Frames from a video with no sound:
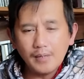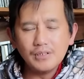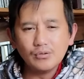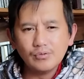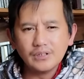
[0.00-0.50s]

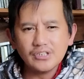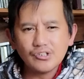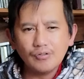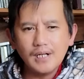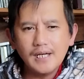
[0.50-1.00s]
kami tunod ti
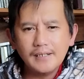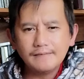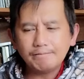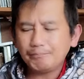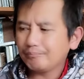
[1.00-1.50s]
eskwilaan.